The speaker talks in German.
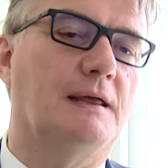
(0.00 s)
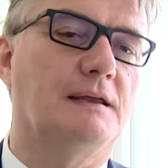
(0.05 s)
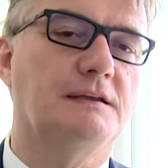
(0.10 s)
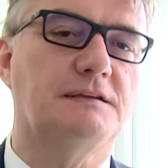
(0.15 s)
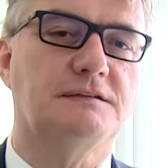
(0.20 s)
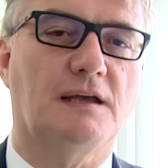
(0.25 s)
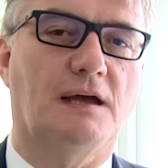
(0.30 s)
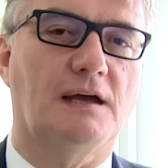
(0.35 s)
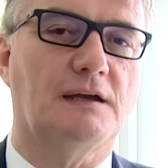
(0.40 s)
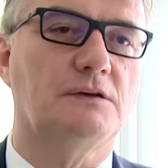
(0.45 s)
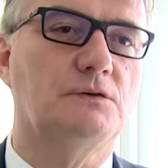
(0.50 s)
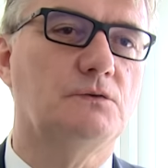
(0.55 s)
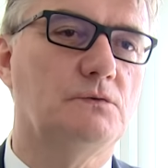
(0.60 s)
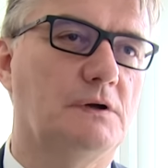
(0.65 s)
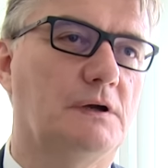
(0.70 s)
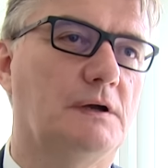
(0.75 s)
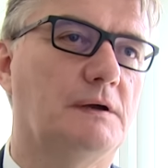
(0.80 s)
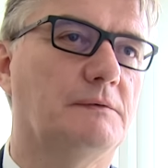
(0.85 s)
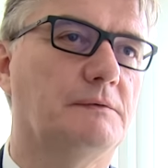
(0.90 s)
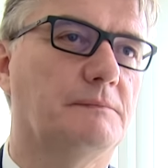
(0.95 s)
Ich sage
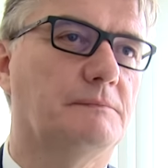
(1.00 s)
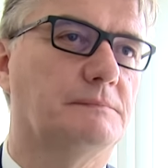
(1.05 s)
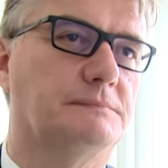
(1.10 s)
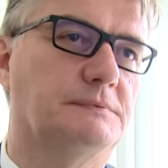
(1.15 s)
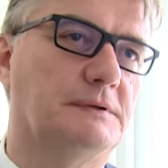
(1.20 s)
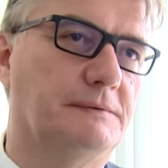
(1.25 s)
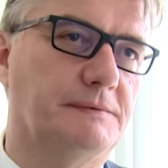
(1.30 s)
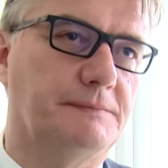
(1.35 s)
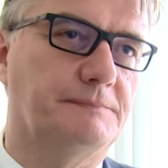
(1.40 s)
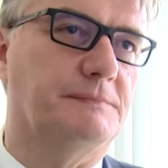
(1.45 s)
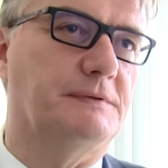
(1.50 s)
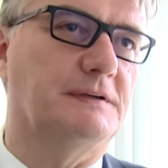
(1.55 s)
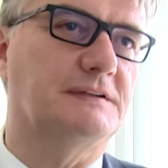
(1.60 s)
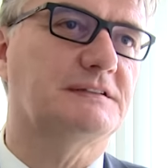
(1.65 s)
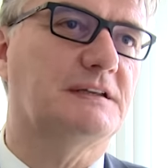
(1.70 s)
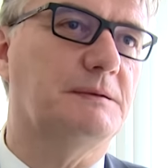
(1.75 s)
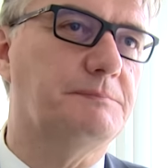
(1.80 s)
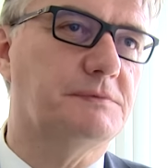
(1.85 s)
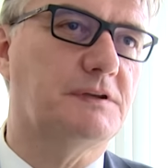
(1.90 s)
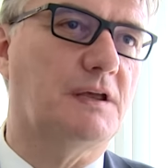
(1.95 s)
nur, ähm,
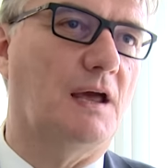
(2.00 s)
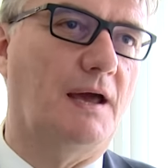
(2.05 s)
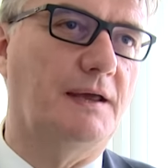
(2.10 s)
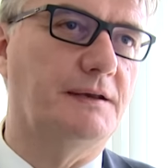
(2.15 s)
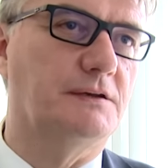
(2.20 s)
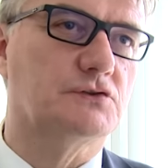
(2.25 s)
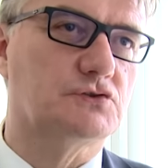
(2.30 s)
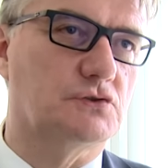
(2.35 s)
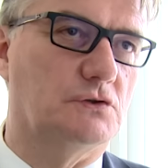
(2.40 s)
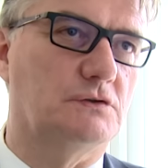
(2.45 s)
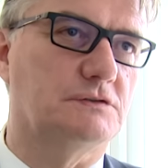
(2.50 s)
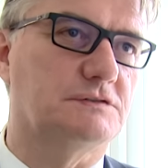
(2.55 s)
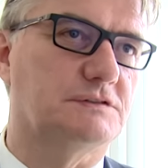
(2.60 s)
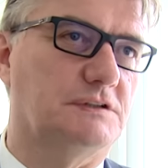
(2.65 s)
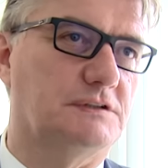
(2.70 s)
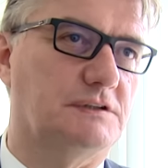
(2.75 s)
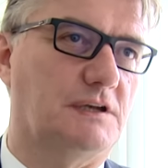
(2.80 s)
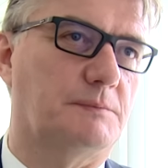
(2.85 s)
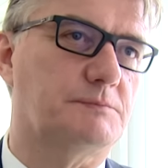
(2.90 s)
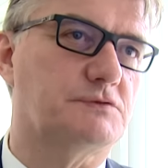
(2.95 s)
es gibt keine
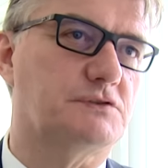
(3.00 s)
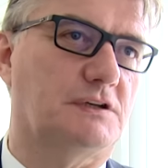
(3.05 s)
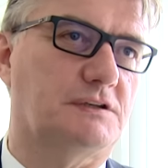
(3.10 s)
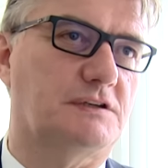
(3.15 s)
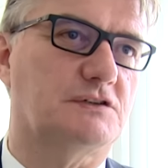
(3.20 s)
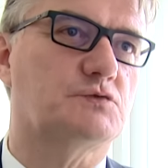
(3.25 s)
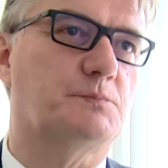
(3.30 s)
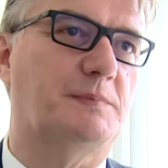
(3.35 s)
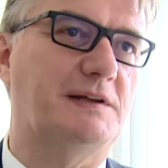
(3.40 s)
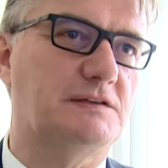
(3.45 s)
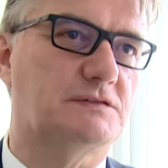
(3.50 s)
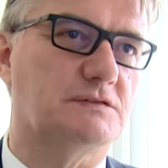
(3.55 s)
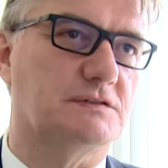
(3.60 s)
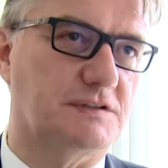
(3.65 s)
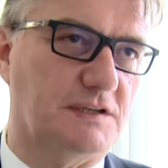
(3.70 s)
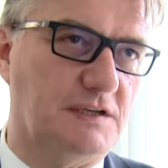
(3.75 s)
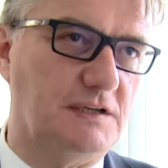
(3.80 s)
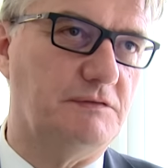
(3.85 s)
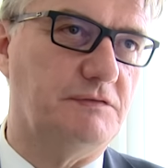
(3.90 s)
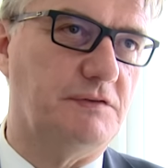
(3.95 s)
Chance in Darmstadt, das Spiel zu
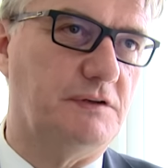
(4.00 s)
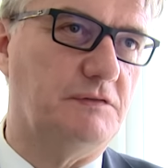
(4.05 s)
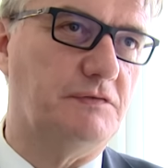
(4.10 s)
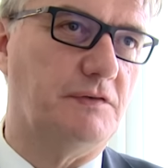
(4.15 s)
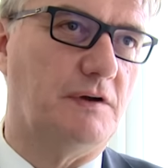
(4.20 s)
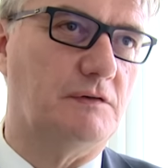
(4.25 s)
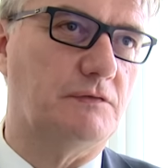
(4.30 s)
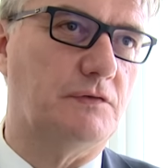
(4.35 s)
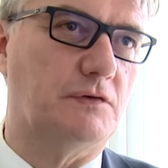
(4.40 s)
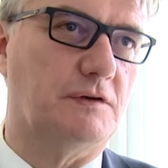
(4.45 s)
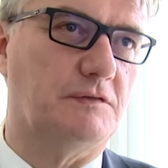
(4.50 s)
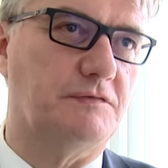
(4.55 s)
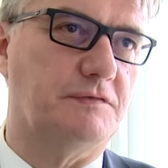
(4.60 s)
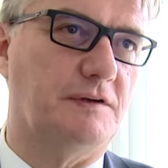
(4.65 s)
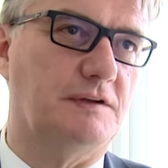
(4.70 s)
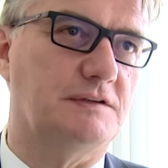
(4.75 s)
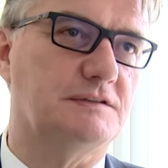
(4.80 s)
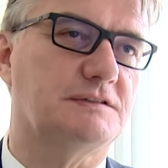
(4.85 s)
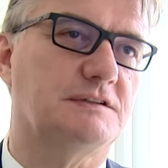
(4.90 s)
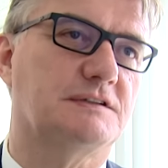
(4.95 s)
sehen für die Frankfurter
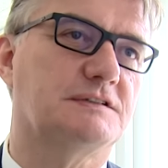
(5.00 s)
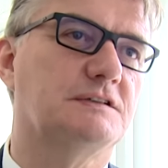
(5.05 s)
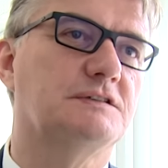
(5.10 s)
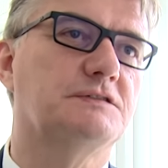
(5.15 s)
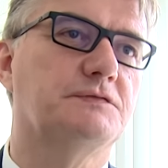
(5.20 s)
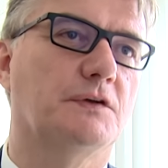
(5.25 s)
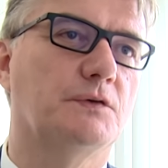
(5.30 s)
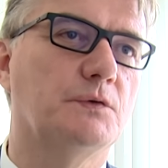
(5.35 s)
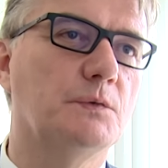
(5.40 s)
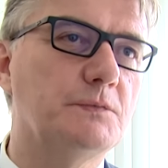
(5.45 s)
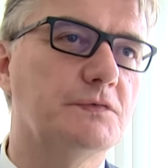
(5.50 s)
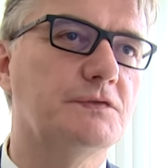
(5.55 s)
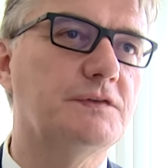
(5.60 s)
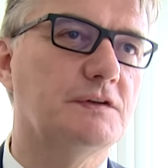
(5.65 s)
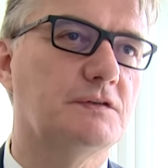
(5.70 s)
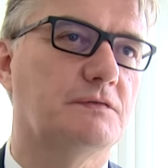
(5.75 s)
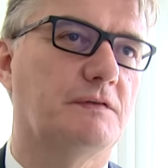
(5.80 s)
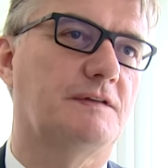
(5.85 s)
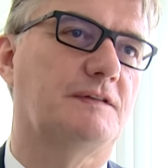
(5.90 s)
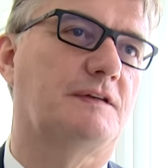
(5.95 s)
Fans. Es ist
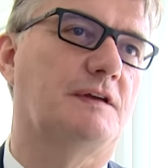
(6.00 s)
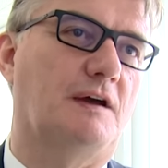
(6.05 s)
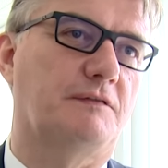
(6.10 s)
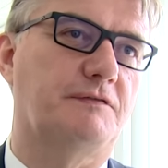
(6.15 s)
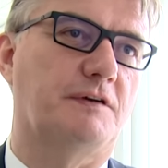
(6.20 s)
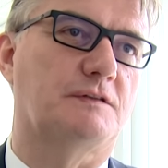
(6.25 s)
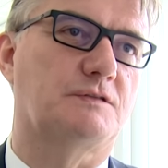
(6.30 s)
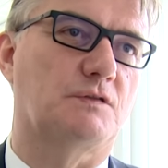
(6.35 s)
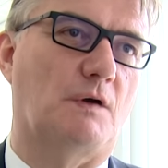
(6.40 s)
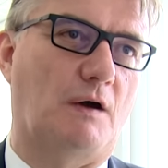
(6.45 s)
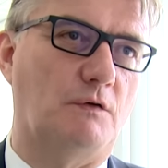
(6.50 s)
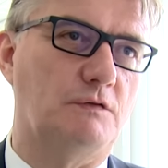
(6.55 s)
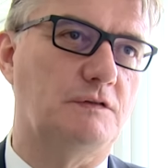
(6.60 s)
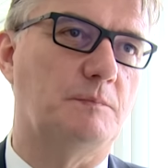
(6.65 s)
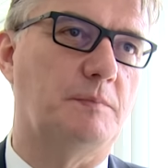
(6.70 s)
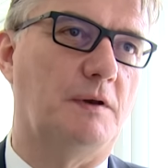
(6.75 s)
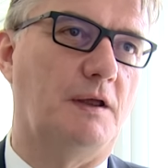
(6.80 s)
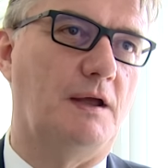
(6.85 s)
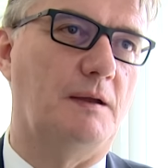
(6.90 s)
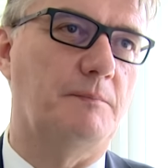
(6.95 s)
vernünftig, wenn sie einfach zu
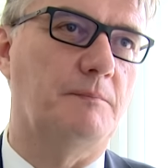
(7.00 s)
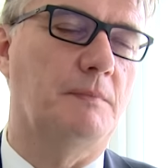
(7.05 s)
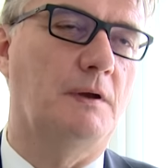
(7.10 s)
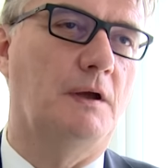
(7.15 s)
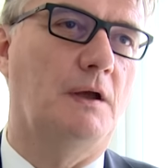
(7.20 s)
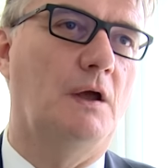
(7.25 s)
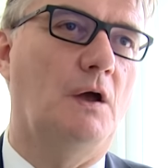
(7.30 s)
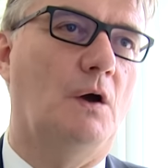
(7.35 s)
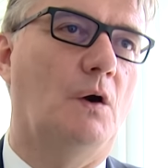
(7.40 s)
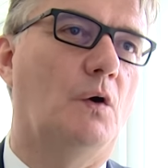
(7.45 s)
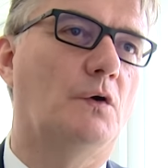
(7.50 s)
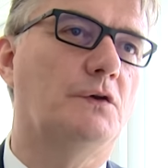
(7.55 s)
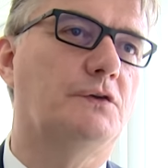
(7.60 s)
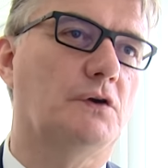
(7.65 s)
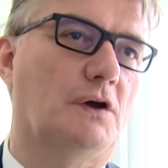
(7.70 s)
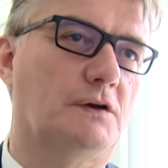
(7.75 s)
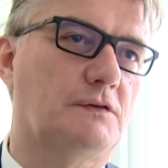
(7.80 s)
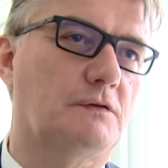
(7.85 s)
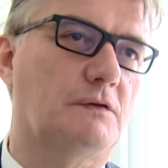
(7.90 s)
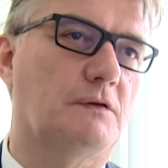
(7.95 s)
Hause bleiben
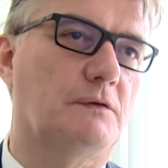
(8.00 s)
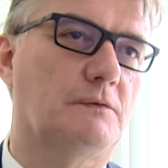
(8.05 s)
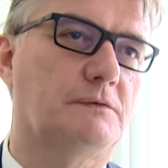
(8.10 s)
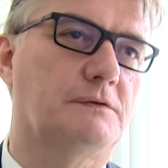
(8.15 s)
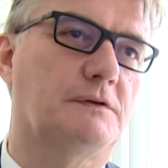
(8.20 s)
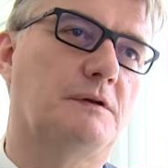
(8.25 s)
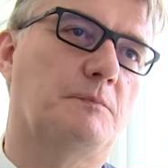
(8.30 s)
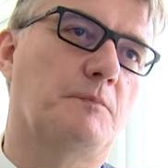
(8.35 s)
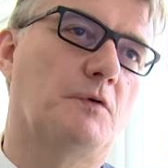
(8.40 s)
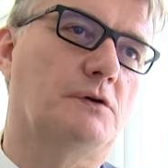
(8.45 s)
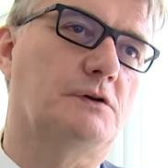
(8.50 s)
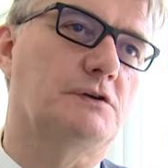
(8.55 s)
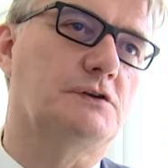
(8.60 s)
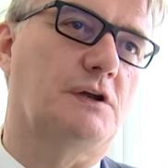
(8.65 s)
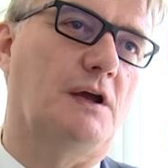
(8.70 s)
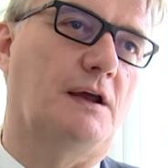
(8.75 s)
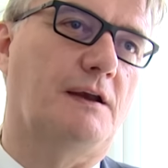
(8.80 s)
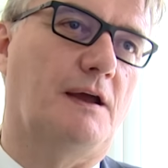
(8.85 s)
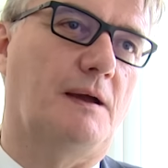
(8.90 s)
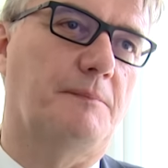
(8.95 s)
und dort äh, die
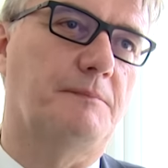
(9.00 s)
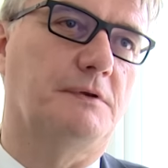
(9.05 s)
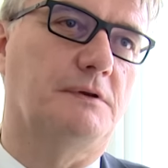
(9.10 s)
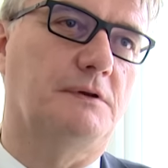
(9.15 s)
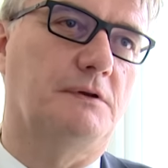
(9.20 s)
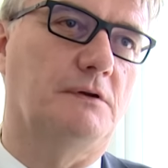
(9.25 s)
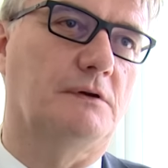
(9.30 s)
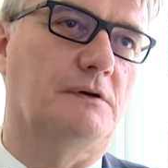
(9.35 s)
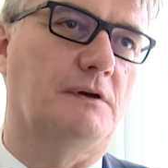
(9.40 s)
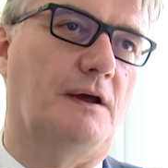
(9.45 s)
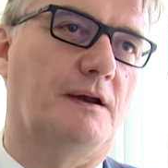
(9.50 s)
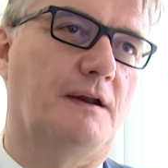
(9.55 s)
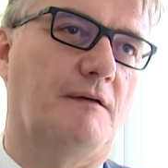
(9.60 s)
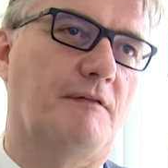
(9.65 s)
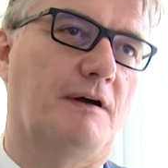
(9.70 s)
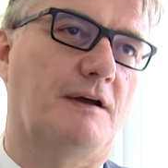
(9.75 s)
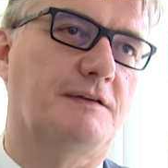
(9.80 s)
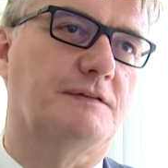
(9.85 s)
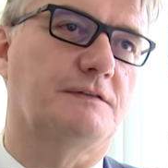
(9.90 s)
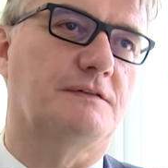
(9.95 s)
Möglichkeit haben, in
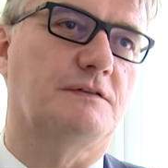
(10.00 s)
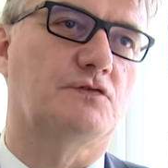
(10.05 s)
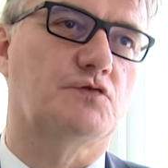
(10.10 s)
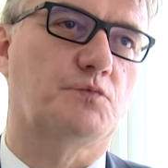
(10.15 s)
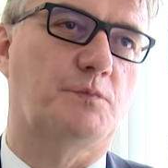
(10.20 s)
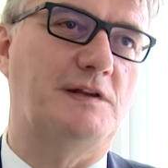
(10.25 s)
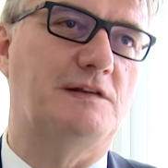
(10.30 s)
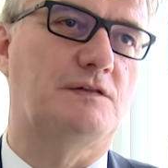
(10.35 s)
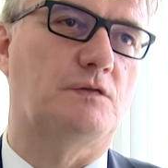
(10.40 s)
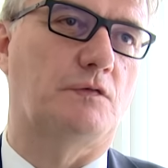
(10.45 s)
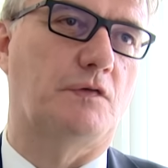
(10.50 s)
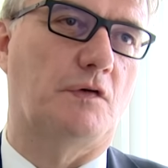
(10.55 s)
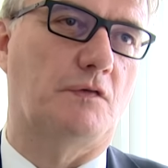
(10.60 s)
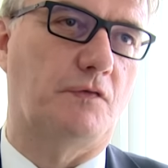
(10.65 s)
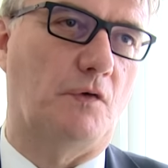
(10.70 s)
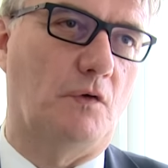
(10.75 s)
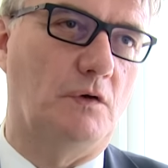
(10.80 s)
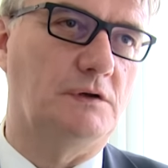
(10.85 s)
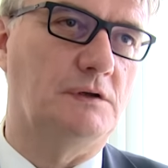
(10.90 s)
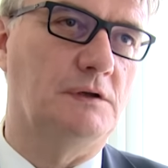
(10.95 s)
irgendeiner Weise das Spiel zu
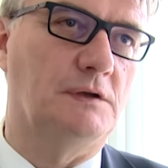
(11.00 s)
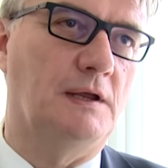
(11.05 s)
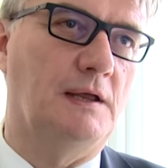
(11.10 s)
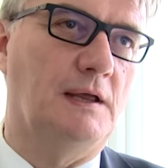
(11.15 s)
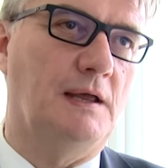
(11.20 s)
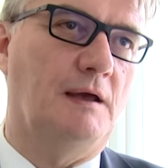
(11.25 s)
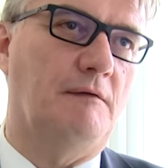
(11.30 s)
verfolgen.